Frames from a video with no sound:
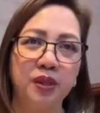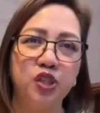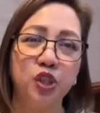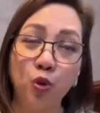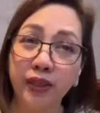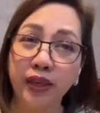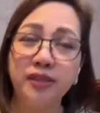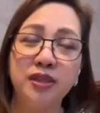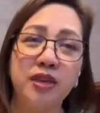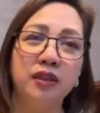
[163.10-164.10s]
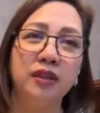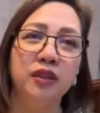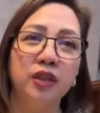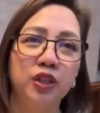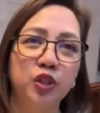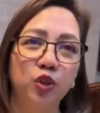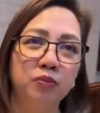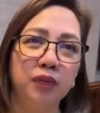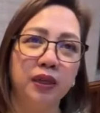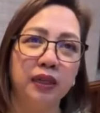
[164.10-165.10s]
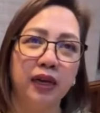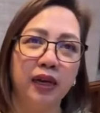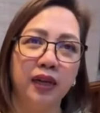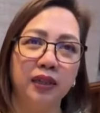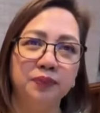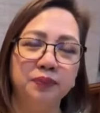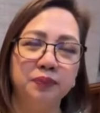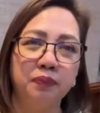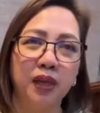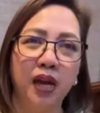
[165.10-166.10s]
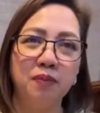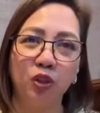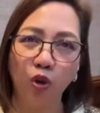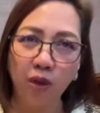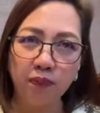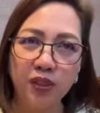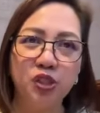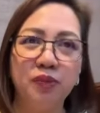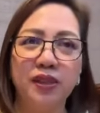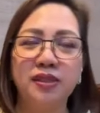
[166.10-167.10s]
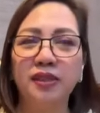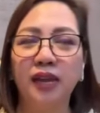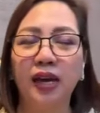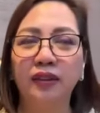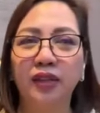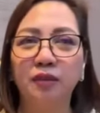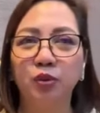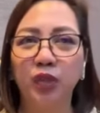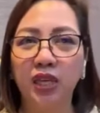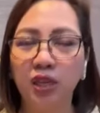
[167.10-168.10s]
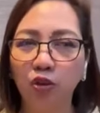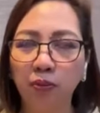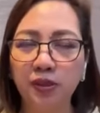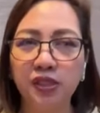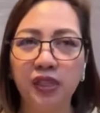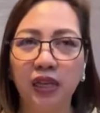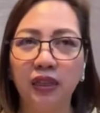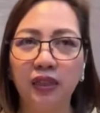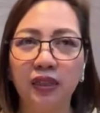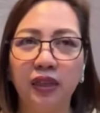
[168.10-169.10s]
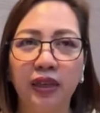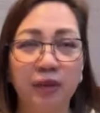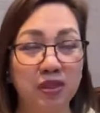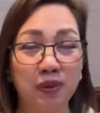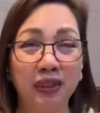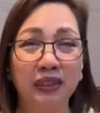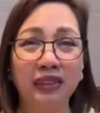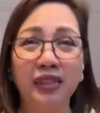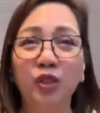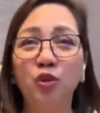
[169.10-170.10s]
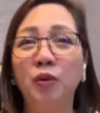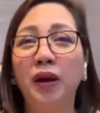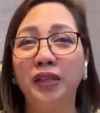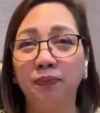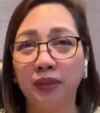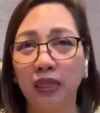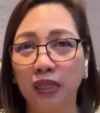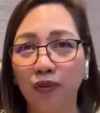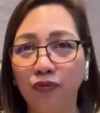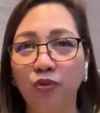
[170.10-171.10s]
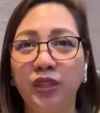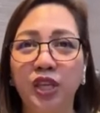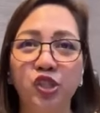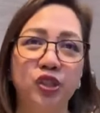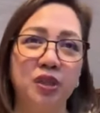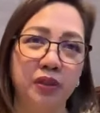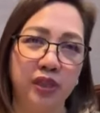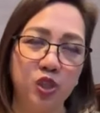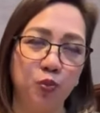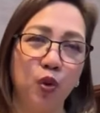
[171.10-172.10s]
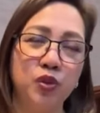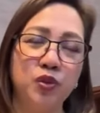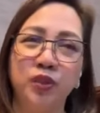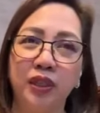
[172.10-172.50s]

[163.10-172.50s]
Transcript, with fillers: showcasing yung mga um, accomplishments ng ating butihing opisyal, eh mas maganda niyan humanap na lang ng foundation na maging sponsor ng